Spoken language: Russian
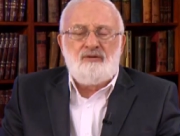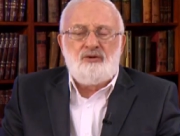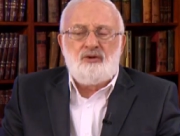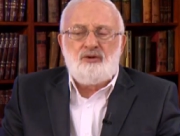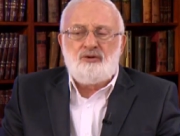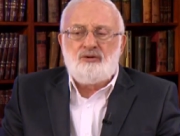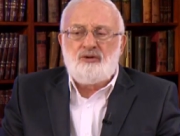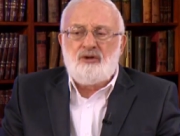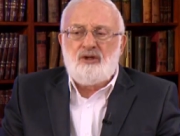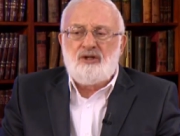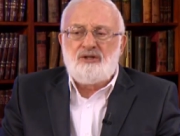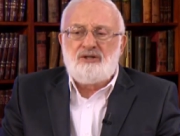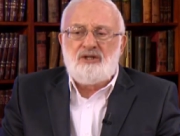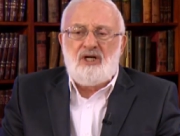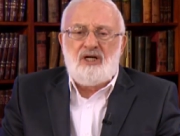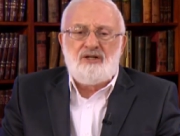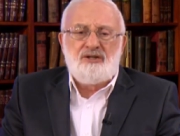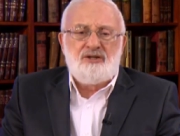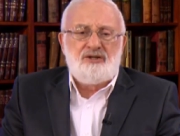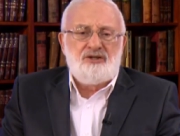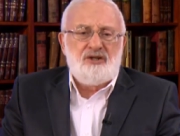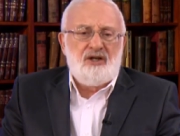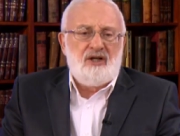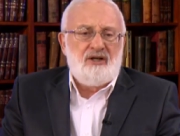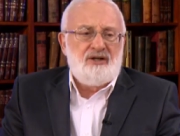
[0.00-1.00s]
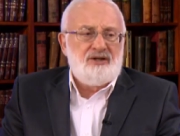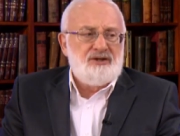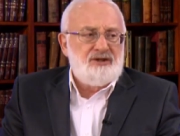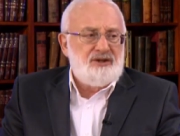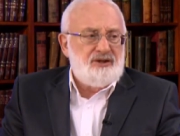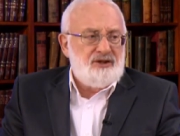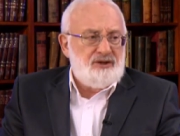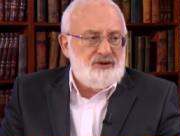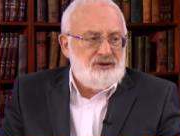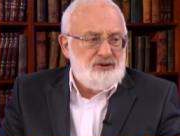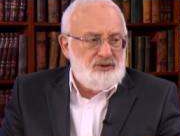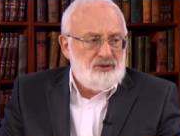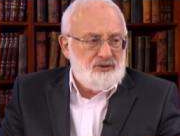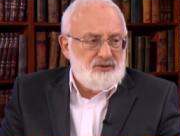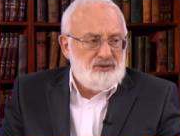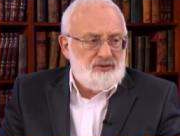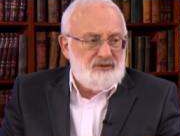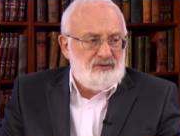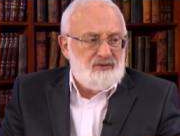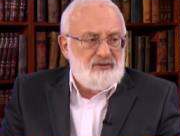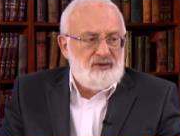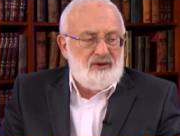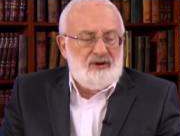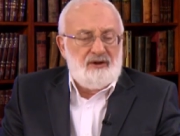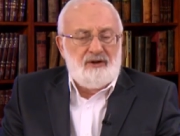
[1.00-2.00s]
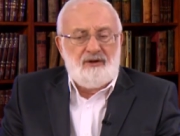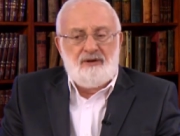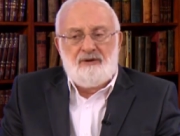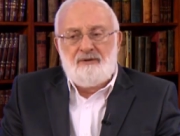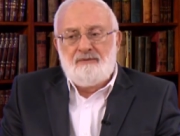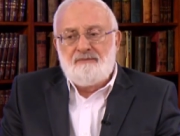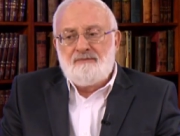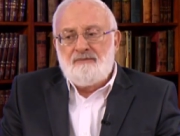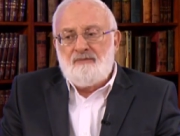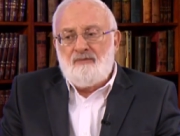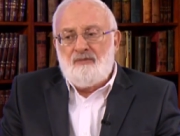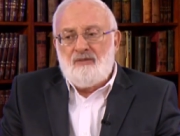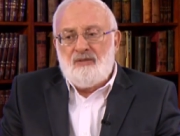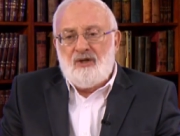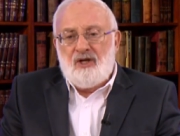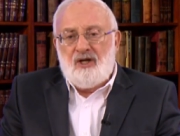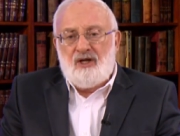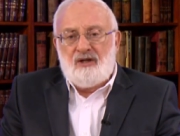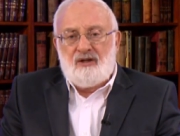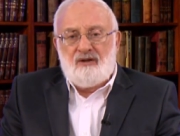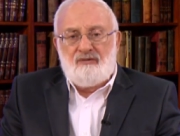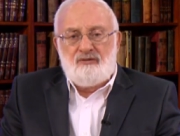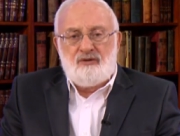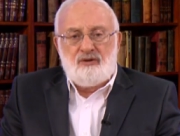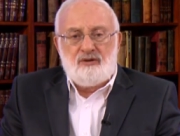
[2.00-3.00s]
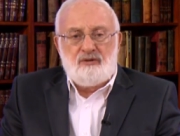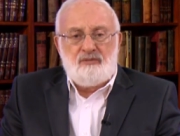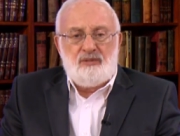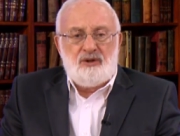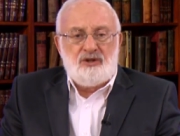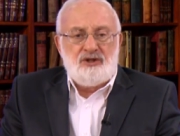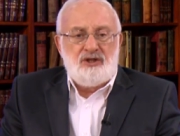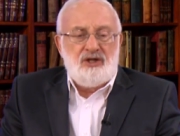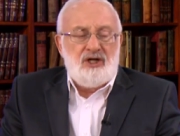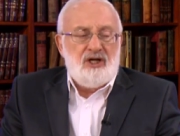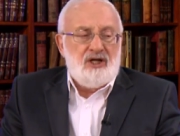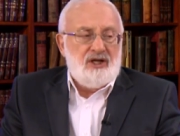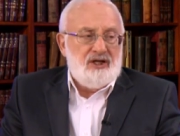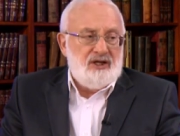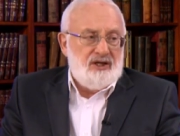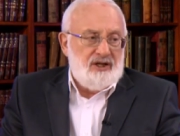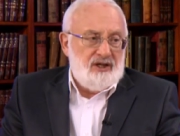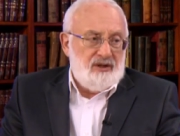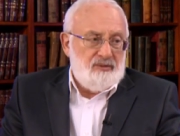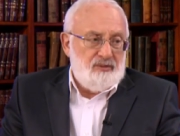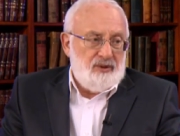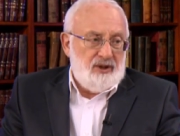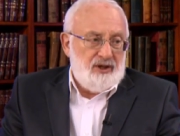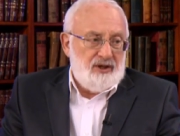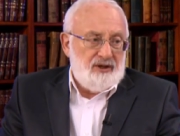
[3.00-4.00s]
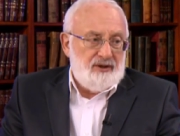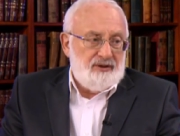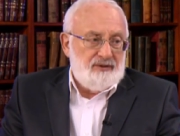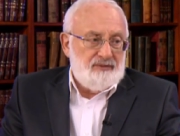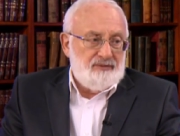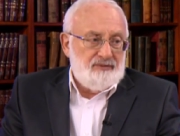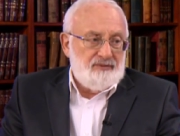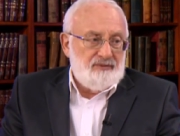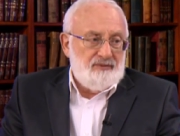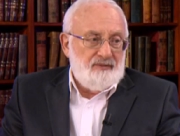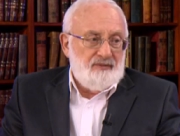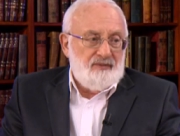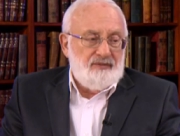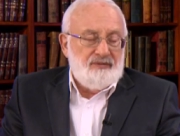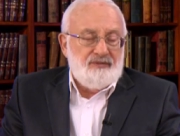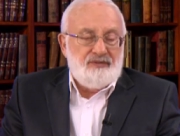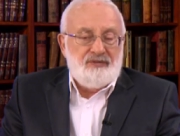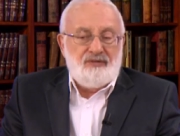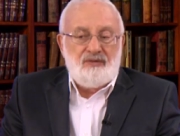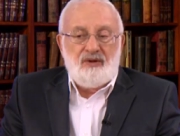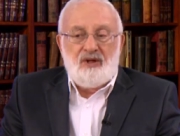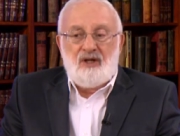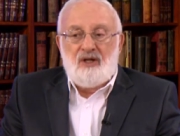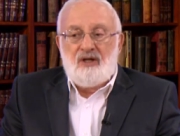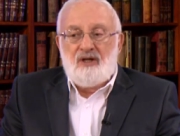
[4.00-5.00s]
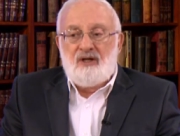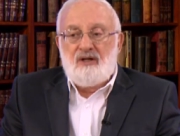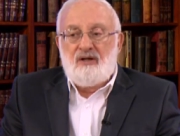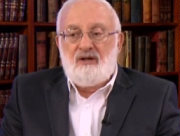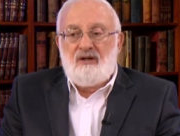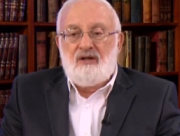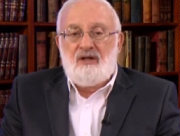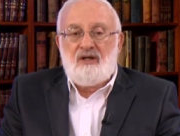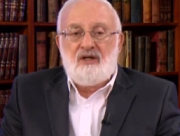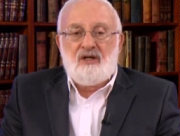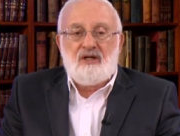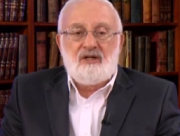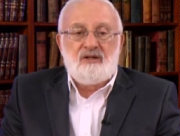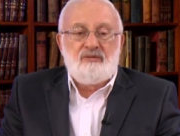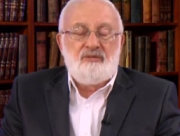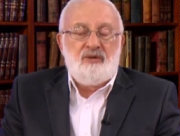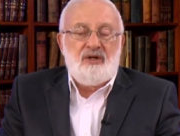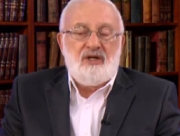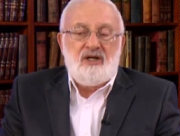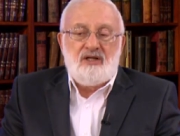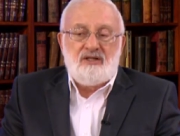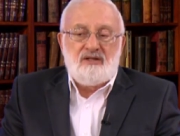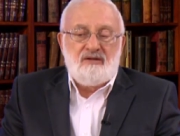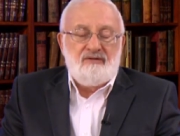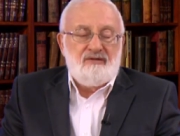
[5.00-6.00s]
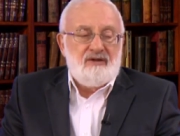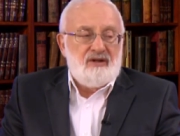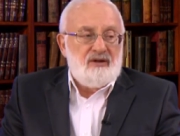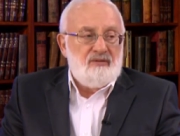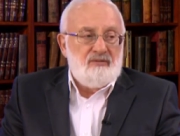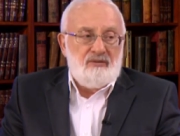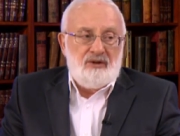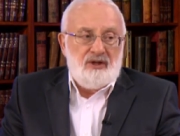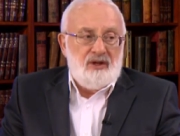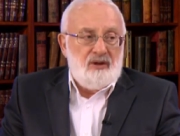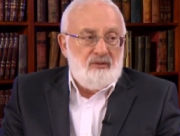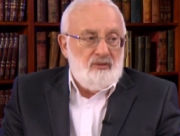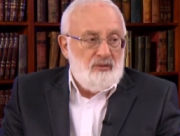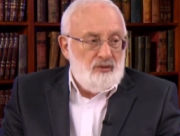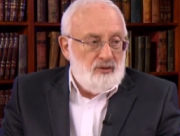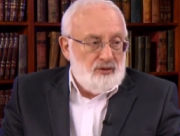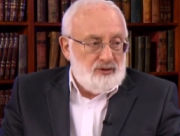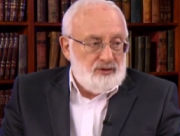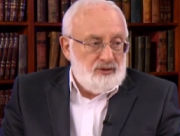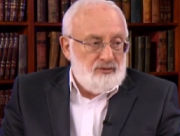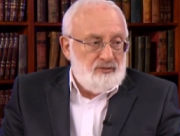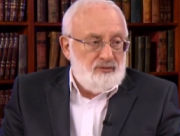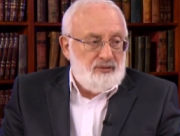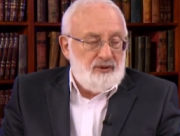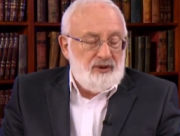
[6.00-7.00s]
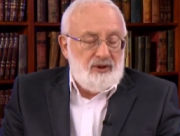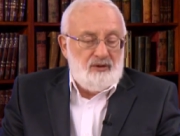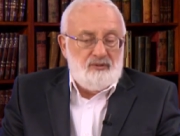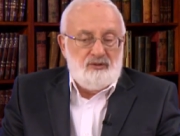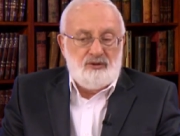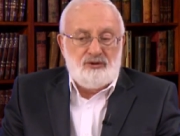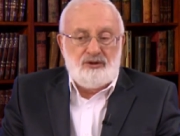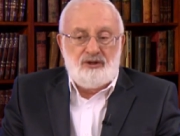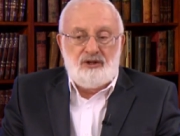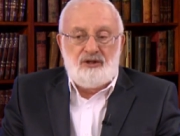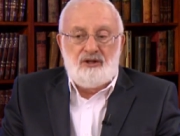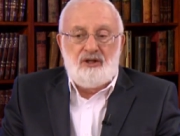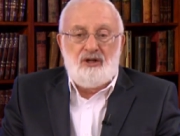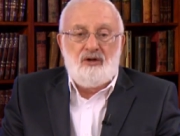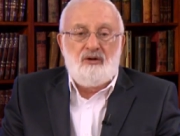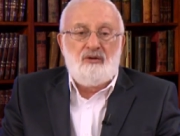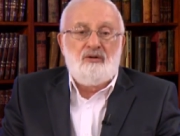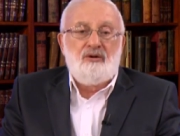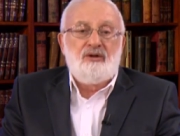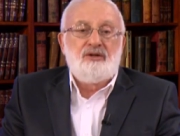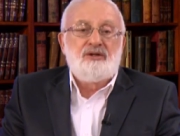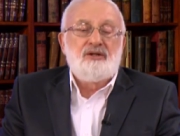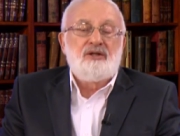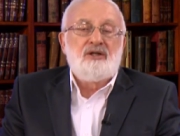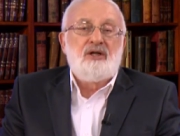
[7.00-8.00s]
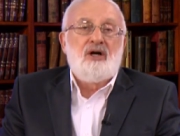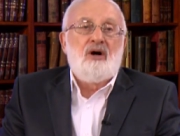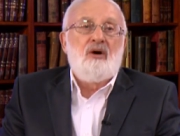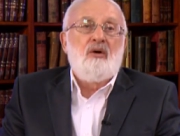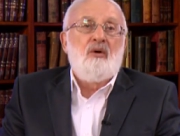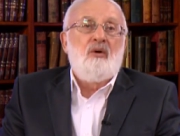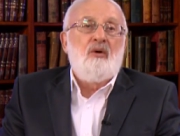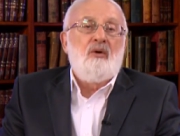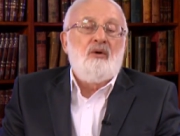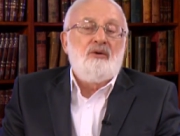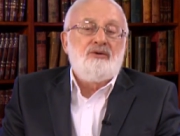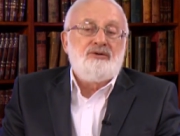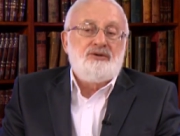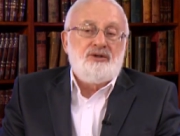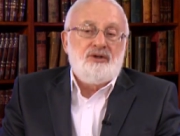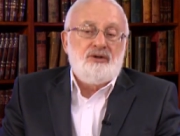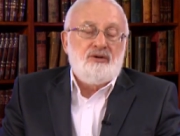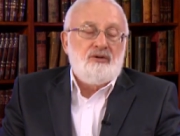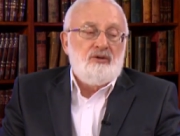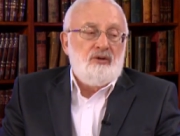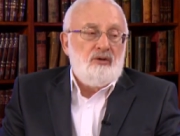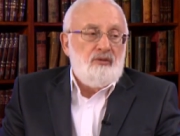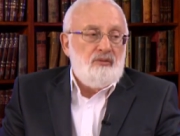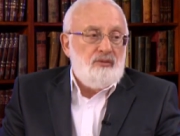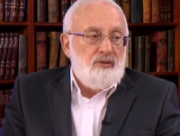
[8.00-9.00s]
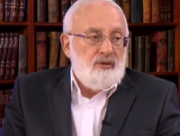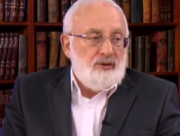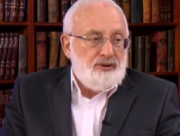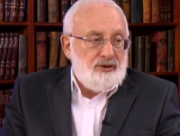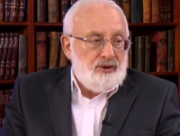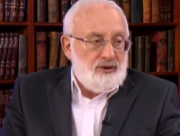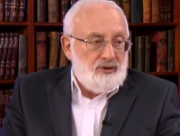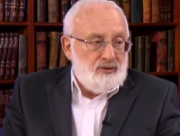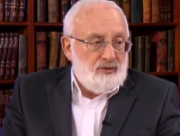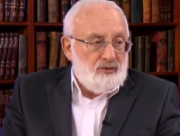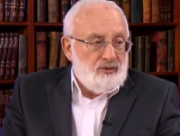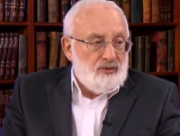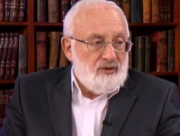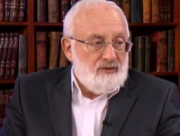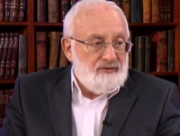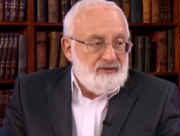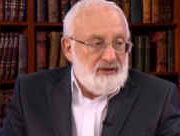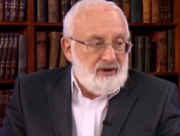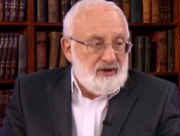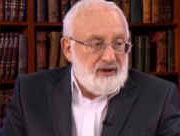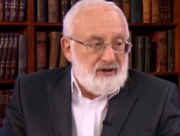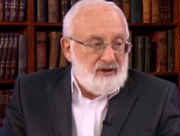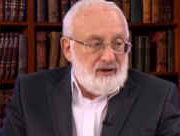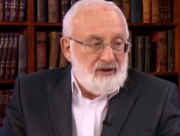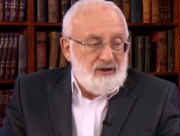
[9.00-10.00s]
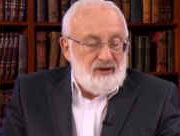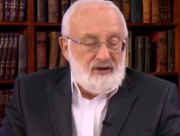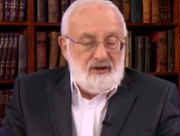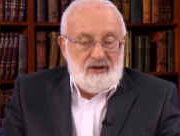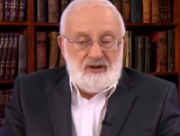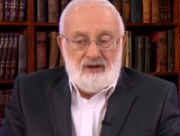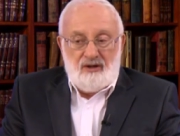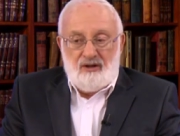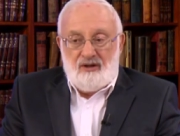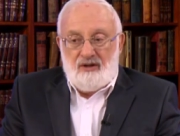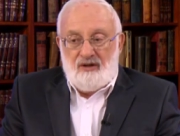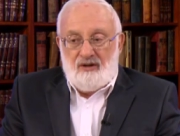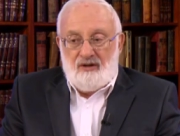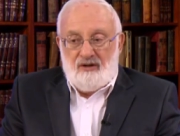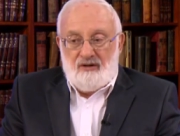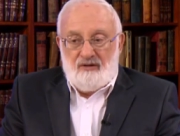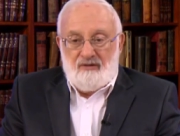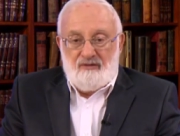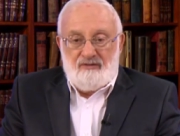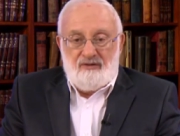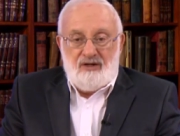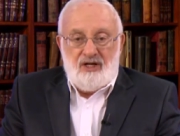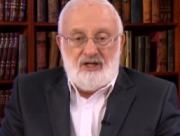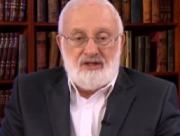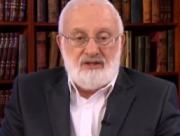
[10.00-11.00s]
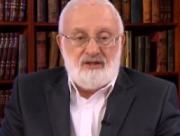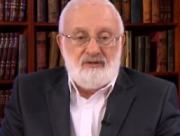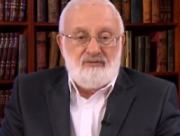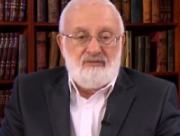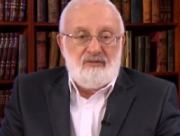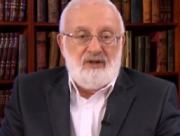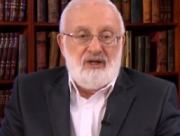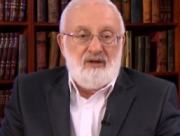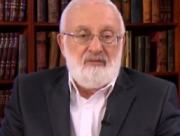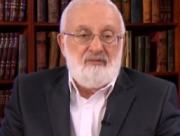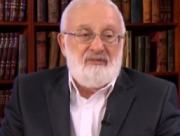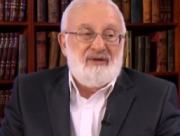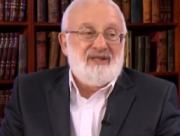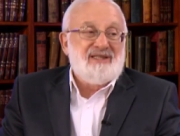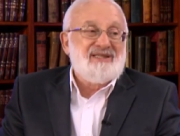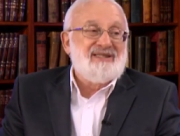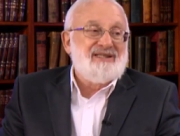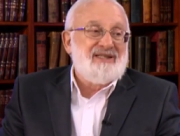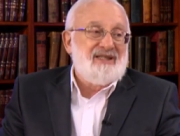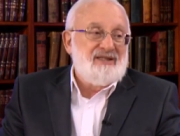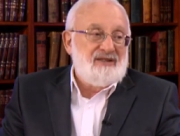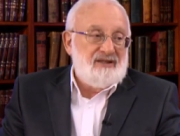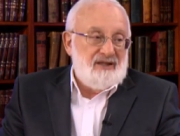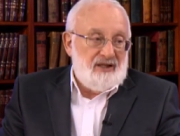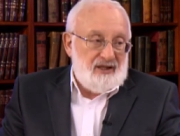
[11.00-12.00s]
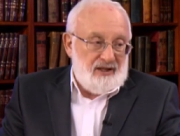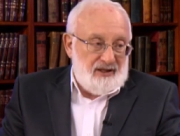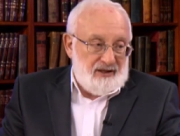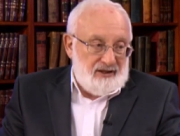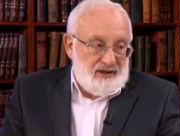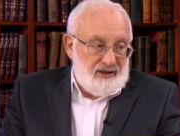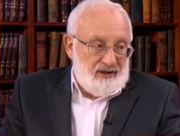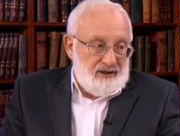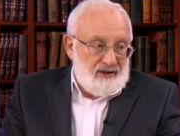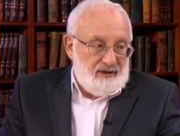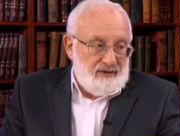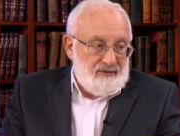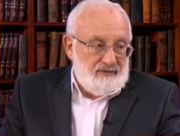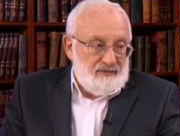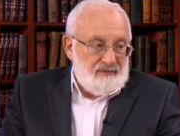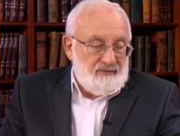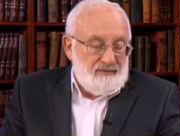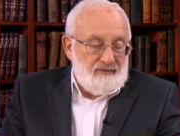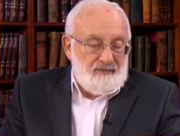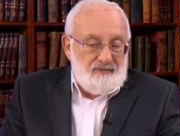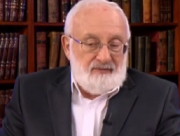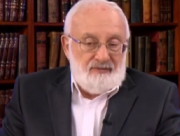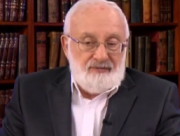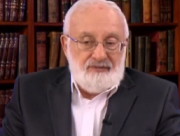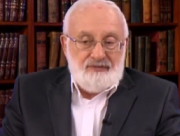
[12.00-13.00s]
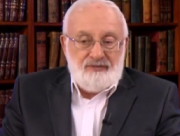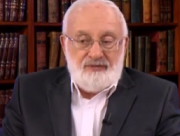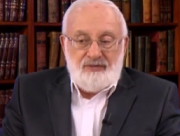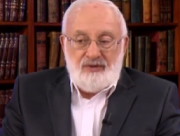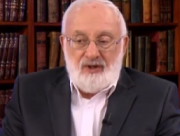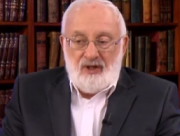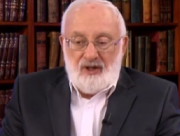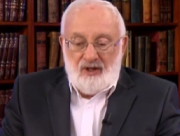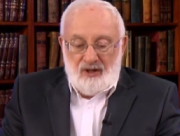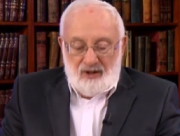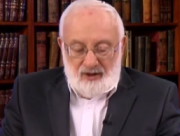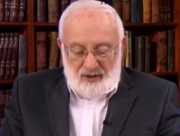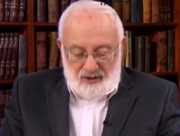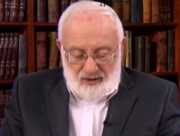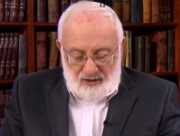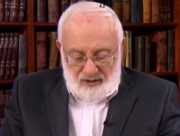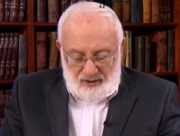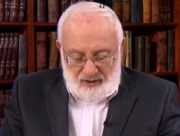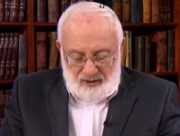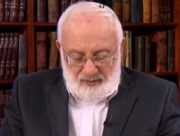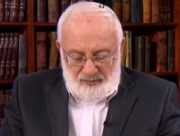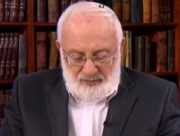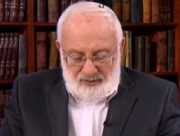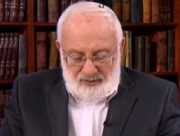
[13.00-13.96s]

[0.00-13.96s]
все, что касается человеческих чувств, это все сплошная химия. И разбираться в этом мы не можем, потому что это находится на очень глубоких уровнях в нашем подсознании. И